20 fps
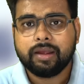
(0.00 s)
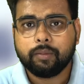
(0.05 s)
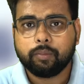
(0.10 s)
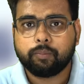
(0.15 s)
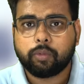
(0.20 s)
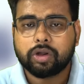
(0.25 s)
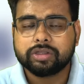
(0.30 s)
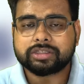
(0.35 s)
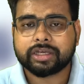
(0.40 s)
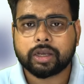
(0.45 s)

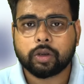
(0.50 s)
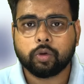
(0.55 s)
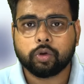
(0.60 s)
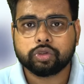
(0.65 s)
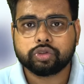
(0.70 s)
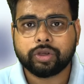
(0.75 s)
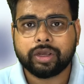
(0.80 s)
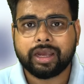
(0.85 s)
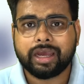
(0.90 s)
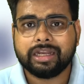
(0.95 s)
बहुत सारे लोग
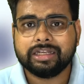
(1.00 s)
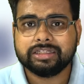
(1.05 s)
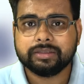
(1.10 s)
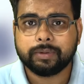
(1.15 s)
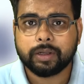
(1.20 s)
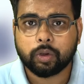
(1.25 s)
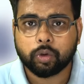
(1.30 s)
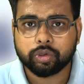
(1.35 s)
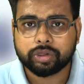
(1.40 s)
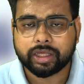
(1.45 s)
जो है
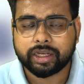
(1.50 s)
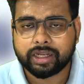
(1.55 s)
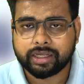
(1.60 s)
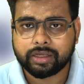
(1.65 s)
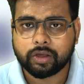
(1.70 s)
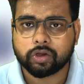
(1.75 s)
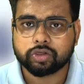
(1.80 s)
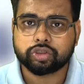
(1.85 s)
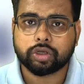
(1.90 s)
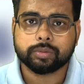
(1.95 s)
एलिजिबल होते नहीं
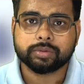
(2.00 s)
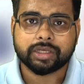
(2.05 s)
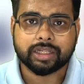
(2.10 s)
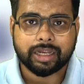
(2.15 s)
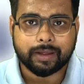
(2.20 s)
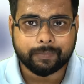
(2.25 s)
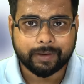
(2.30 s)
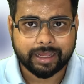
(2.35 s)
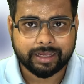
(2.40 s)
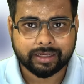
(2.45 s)
और जॉब्स के लिए
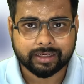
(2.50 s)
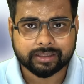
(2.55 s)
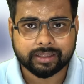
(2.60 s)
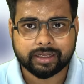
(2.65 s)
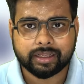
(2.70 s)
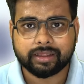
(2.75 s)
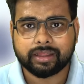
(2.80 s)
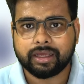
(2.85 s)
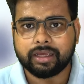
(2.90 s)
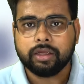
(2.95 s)
अप्लाई करते
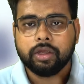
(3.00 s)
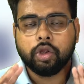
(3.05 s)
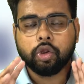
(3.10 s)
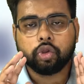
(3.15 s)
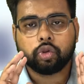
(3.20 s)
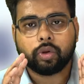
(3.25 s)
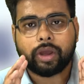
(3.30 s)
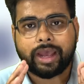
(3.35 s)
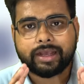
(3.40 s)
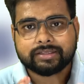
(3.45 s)
रहते हैं
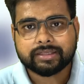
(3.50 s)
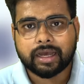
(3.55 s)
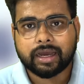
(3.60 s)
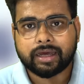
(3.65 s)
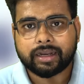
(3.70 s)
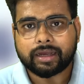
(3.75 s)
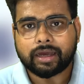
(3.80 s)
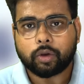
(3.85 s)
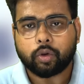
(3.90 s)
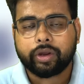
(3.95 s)
तो ऐसा
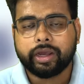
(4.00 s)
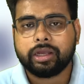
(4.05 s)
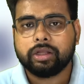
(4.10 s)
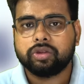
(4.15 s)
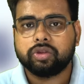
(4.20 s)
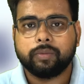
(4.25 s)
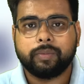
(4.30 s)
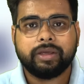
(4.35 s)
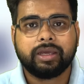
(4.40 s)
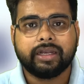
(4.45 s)
अगर करोगे
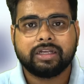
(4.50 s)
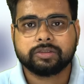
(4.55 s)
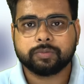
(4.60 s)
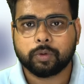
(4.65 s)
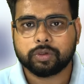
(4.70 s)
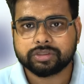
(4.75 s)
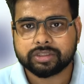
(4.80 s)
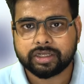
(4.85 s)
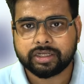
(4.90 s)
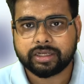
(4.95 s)
तो भैया
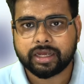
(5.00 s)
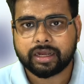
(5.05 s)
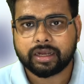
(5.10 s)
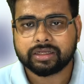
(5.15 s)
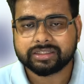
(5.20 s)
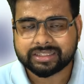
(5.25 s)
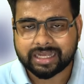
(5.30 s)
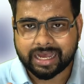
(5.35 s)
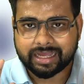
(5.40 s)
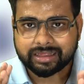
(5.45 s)
रिस्पॉन्स नहीं आएगा
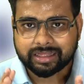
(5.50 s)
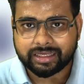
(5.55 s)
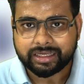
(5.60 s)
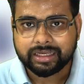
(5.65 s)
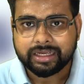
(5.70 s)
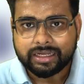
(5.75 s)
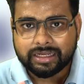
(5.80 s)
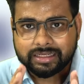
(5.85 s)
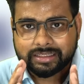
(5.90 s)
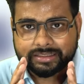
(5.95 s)
साथ ही
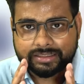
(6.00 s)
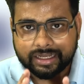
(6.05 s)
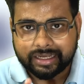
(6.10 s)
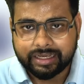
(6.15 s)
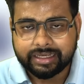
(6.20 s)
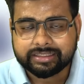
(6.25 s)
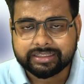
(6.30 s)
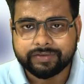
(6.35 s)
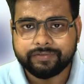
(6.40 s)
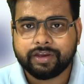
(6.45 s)

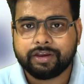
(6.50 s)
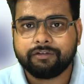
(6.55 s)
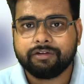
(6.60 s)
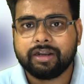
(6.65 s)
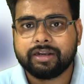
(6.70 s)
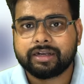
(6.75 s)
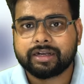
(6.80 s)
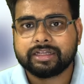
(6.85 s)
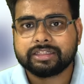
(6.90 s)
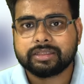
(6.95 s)
सही सीवी कवर
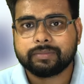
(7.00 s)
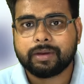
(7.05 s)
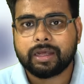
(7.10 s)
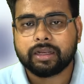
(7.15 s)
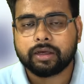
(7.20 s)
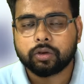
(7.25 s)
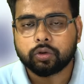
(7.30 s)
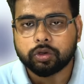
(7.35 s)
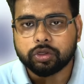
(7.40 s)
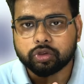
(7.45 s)
लेटर का इस्तेमाल
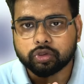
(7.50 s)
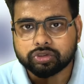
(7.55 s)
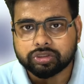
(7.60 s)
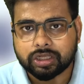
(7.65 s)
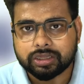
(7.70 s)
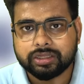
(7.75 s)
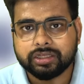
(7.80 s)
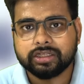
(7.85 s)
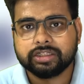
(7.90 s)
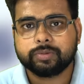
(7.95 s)
करोगे तो
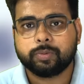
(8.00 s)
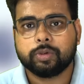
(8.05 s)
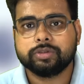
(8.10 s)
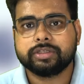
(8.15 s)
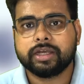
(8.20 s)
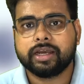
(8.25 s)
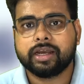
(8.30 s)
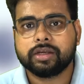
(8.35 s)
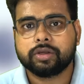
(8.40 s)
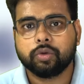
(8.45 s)
जल्दी रिस्पॉन्स
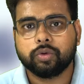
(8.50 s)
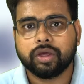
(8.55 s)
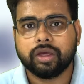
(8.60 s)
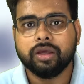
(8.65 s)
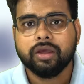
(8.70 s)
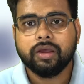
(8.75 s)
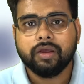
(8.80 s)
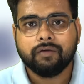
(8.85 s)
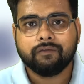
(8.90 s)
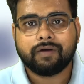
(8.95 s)
आएगा क्योंकि
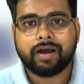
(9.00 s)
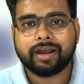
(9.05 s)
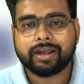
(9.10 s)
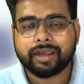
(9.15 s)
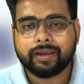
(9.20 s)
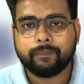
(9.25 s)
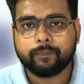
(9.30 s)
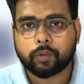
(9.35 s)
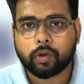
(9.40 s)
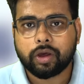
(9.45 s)
वहां के
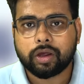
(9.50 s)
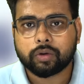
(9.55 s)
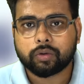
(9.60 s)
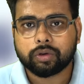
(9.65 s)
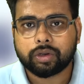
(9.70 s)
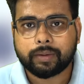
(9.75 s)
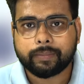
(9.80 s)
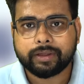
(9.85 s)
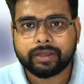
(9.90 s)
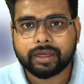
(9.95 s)
एम्प्लॉयर को
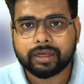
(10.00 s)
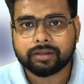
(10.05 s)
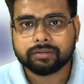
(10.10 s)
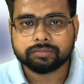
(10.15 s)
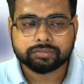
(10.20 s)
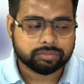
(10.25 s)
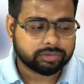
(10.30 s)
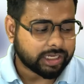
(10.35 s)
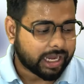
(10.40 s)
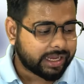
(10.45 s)
ना भैया
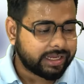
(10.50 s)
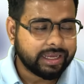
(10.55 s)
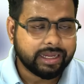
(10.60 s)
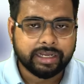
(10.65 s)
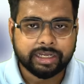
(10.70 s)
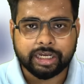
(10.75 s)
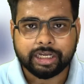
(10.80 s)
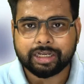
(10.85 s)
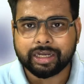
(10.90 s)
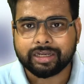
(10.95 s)
चाहिए
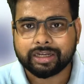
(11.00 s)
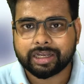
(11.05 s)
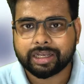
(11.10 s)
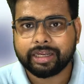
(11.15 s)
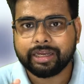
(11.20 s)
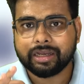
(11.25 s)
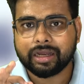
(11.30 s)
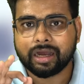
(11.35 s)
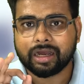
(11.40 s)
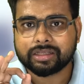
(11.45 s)
नीट एंड
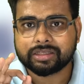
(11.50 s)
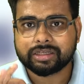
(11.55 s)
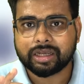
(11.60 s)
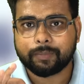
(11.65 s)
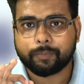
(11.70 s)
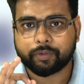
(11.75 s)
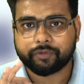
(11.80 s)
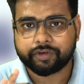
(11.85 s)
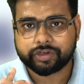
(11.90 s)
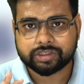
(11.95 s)
क्लीन अच्छा
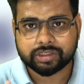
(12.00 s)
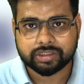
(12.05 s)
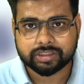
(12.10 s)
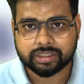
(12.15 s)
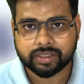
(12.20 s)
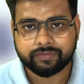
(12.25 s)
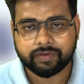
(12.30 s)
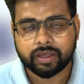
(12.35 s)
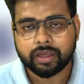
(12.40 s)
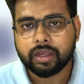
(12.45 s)
प्रोफेशनल
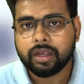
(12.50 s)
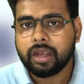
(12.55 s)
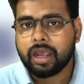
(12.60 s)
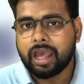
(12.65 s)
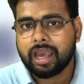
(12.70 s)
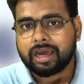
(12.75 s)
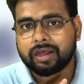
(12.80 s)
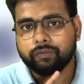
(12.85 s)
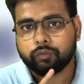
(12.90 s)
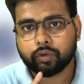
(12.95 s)
सीवी
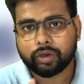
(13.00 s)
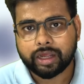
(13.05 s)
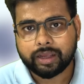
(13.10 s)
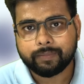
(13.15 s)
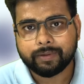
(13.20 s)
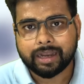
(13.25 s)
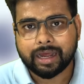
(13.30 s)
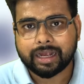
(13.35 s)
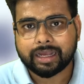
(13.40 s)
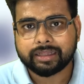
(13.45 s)
अगर वो नहीं
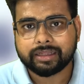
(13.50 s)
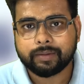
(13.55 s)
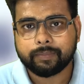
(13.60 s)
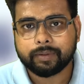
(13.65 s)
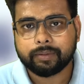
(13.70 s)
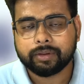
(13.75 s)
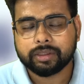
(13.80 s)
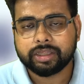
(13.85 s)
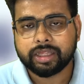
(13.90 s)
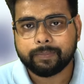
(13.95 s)
बना के दे
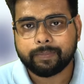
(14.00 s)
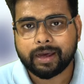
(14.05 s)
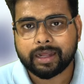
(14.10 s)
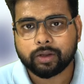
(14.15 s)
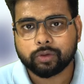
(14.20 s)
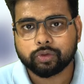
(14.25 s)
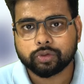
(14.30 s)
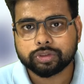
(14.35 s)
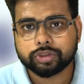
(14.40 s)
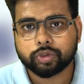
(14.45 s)
दे पा रहे
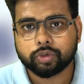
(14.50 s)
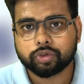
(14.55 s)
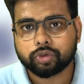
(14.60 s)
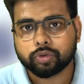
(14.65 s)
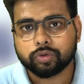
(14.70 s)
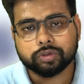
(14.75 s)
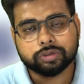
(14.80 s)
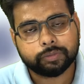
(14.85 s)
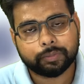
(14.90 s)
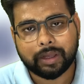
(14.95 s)
हो दोस्तों तो
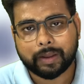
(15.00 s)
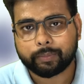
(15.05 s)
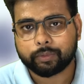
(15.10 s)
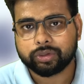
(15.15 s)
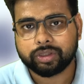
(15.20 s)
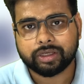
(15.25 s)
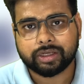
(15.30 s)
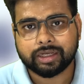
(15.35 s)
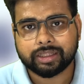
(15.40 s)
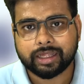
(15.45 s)
उसमें आपको
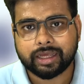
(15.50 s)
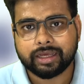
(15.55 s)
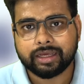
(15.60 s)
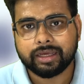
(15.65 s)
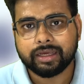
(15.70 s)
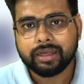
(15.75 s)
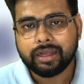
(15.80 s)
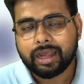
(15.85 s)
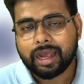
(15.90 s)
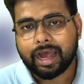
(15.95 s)
दिक्कत आएगी
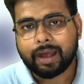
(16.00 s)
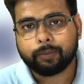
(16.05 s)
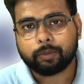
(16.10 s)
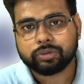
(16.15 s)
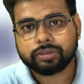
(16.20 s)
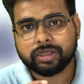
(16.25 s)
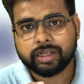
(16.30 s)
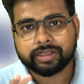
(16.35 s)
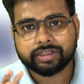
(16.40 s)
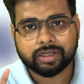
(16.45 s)
आपको
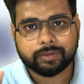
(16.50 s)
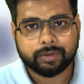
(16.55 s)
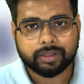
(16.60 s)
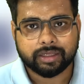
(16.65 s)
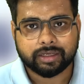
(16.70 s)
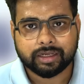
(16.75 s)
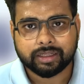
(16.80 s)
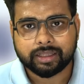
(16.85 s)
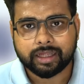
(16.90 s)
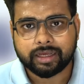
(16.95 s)
सिलेक्शन में
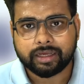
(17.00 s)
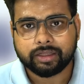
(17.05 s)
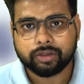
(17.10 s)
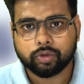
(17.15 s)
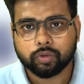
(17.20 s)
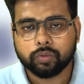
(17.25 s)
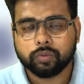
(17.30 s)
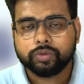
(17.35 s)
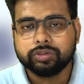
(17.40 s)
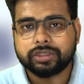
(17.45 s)
दिक्कत आएगी
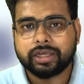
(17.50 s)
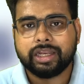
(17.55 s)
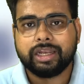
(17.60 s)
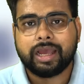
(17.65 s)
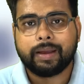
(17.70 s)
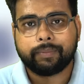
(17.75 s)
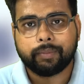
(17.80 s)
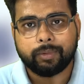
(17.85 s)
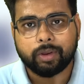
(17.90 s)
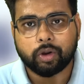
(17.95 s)
तो उसके लिए
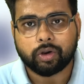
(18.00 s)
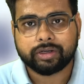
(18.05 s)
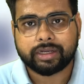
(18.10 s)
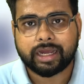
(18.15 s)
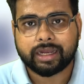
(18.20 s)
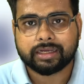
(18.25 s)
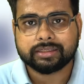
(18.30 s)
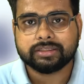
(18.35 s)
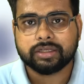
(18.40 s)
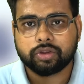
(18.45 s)
आप हमें
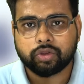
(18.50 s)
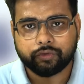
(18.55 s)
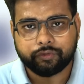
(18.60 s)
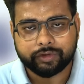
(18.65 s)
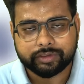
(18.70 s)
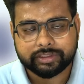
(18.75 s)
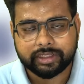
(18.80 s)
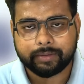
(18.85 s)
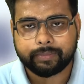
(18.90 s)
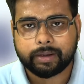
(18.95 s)
कॉन्टैक्ट कर सकते हो फिर
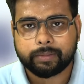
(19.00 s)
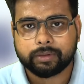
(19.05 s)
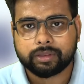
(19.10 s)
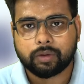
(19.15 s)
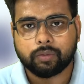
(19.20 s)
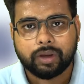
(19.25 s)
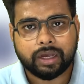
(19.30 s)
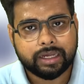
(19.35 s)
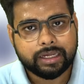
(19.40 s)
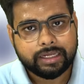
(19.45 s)
से एक बार
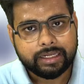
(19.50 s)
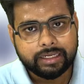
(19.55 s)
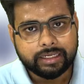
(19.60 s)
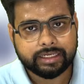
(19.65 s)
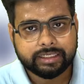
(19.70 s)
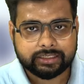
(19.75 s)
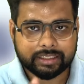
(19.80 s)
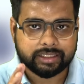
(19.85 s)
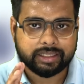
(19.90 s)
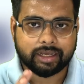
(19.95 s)
बताऊंगा
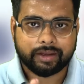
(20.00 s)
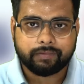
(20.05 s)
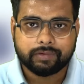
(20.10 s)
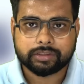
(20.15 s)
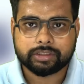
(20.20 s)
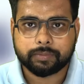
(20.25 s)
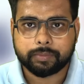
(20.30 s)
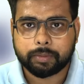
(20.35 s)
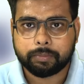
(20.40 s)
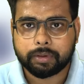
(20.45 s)
नीचे देगा
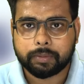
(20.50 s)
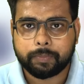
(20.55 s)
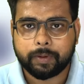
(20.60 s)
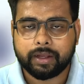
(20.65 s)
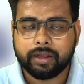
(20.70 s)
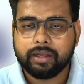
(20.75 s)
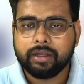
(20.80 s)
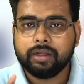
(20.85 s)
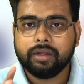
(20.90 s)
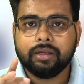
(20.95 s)
व्हाट्सअप नंबर पर
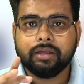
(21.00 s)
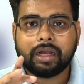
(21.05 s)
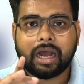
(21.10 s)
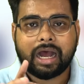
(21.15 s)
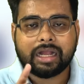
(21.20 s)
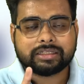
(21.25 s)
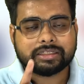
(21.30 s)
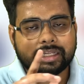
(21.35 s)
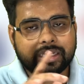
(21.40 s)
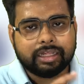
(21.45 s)

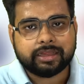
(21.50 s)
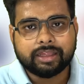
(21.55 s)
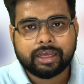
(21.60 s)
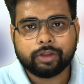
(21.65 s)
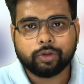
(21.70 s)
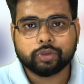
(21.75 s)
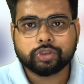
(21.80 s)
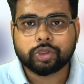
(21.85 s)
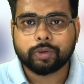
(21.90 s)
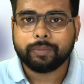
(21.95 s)
आज के लिए इतना ही
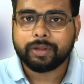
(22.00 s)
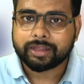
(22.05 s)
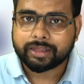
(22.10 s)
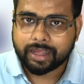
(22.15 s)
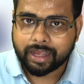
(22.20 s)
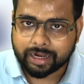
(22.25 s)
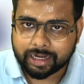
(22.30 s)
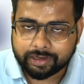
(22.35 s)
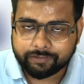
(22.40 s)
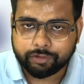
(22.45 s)
दोस्तों मिलते हैं
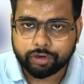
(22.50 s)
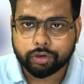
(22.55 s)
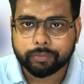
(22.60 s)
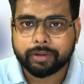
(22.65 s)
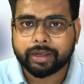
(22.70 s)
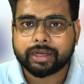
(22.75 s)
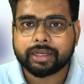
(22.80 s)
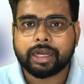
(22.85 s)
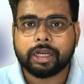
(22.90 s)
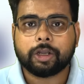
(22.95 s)
अगली वीडियो में
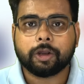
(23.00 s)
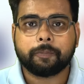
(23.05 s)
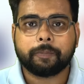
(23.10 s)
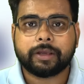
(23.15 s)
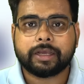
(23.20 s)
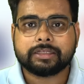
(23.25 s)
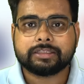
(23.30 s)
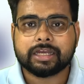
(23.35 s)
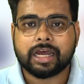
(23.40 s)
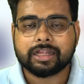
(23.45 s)
एक नए टॉपिक
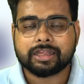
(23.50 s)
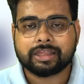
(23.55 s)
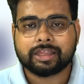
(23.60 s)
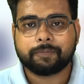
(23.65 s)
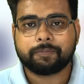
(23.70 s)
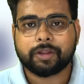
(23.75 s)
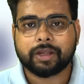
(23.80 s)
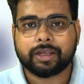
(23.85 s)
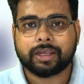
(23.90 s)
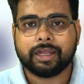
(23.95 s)
के साथ तब
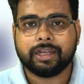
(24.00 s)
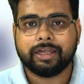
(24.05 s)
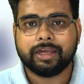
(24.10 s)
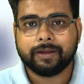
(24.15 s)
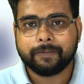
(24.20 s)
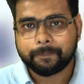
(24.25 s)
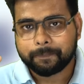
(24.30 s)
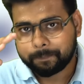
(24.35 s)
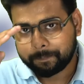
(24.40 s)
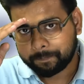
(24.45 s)
तक के
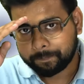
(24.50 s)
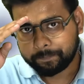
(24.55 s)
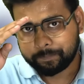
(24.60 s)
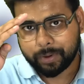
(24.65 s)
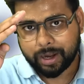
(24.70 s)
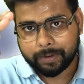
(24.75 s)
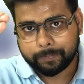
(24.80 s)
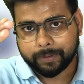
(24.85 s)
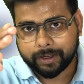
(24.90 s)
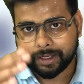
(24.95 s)
लिए
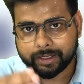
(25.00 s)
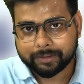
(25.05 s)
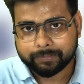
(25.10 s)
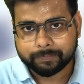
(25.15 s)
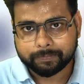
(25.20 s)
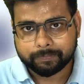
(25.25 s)
बाय बाय